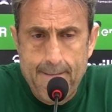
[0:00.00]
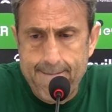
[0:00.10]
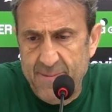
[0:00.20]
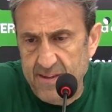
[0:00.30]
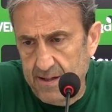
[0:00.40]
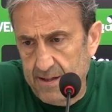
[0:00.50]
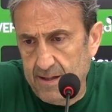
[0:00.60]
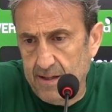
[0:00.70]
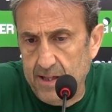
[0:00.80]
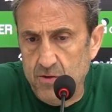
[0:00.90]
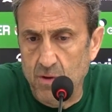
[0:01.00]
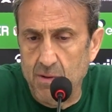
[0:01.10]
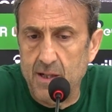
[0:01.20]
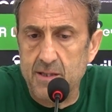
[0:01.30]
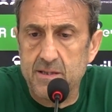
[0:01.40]
de las
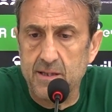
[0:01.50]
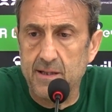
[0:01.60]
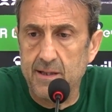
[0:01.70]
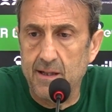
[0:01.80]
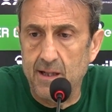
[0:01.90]
nuevas, eh,